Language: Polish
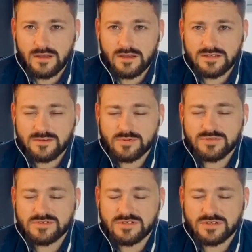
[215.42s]
Zaproszę
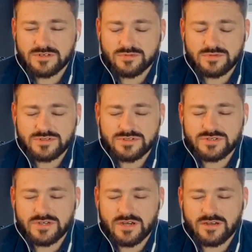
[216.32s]
Was do tego,
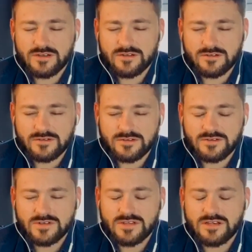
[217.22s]
żebyście e,
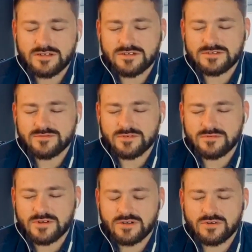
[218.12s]
dotknęli swoją
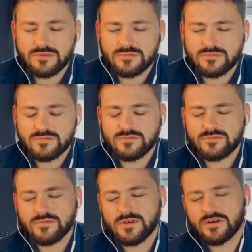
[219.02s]
ręką
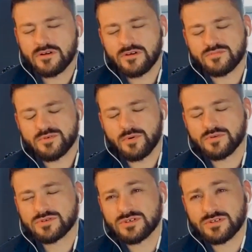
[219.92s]
przepony,
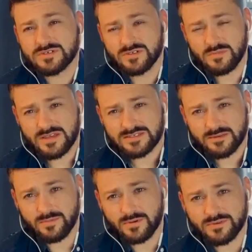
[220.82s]
czyli to jest to miejsce
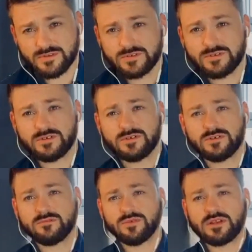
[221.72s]
pod,
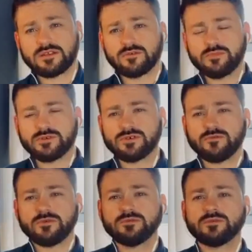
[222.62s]
pod klatką piersiową.